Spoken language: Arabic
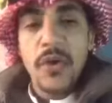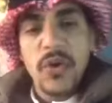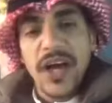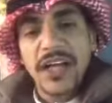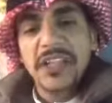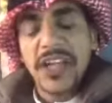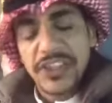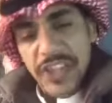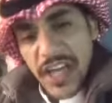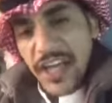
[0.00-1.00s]
وكان عنده
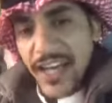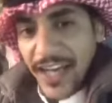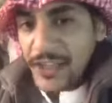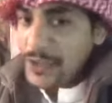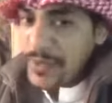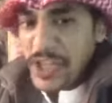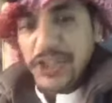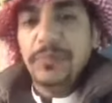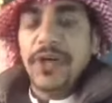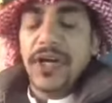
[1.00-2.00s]
رجال اللي يعني قال له جميل
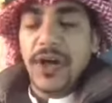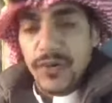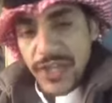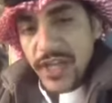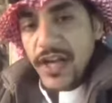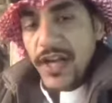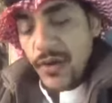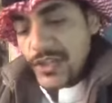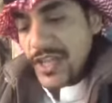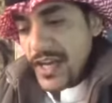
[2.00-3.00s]
يشب النار ويزين
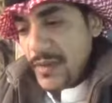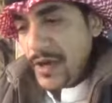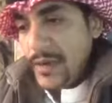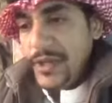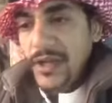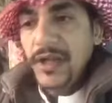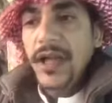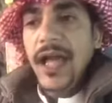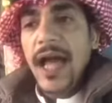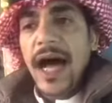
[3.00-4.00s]
القهوة ويزين المعامير
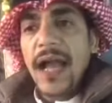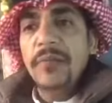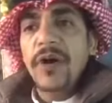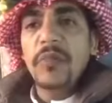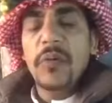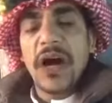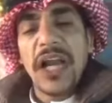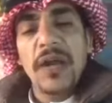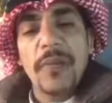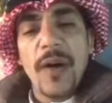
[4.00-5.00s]
المهم
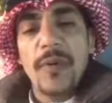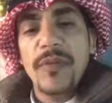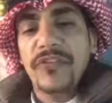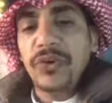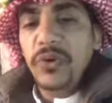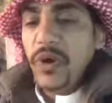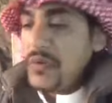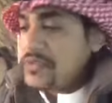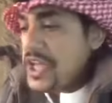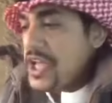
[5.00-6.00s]
ومخلي بابه مفتوح
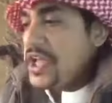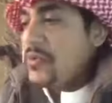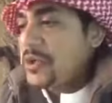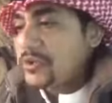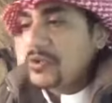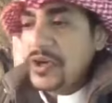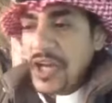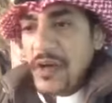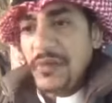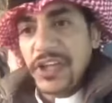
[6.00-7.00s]
والمسير والطرق
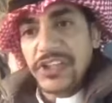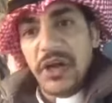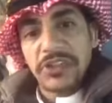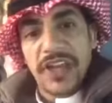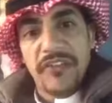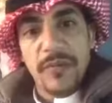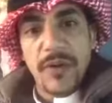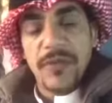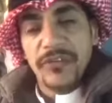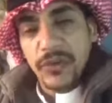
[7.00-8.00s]
لما من جاء وشاف
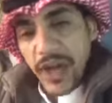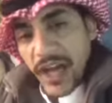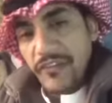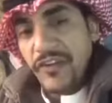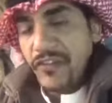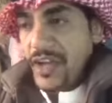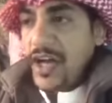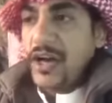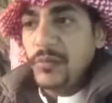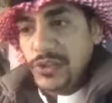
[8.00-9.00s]
الباب مفتوح عرف ان فيه
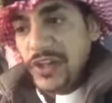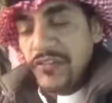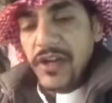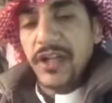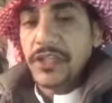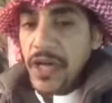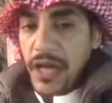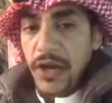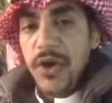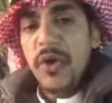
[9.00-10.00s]
عرب وشاف
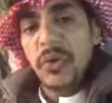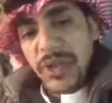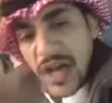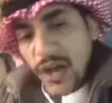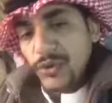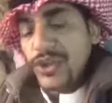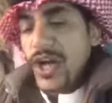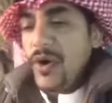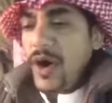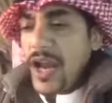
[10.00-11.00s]
الدلال ودخل
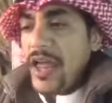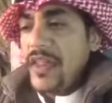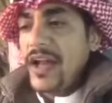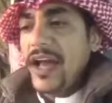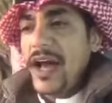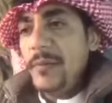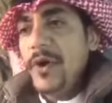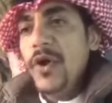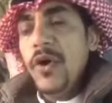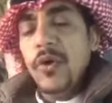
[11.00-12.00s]
وتقهوا على هذا الكلام
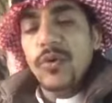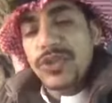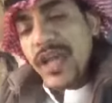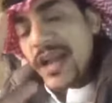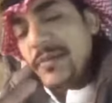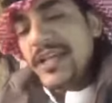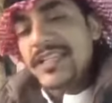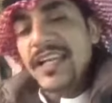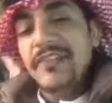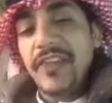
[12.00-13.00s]
وسنه من
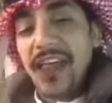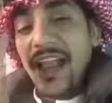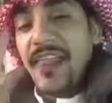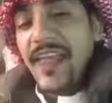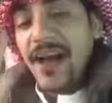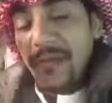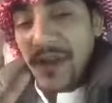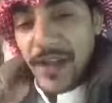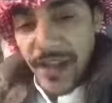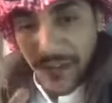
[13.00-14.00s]
السنين في ثالث
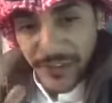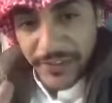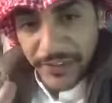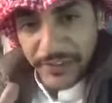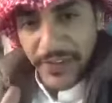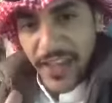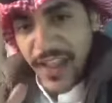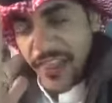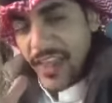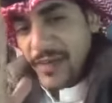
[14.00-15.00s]
ايام الفطر
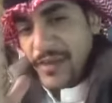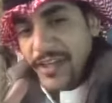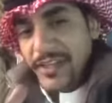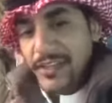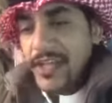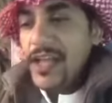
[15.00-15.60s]
ثالث ايام العيد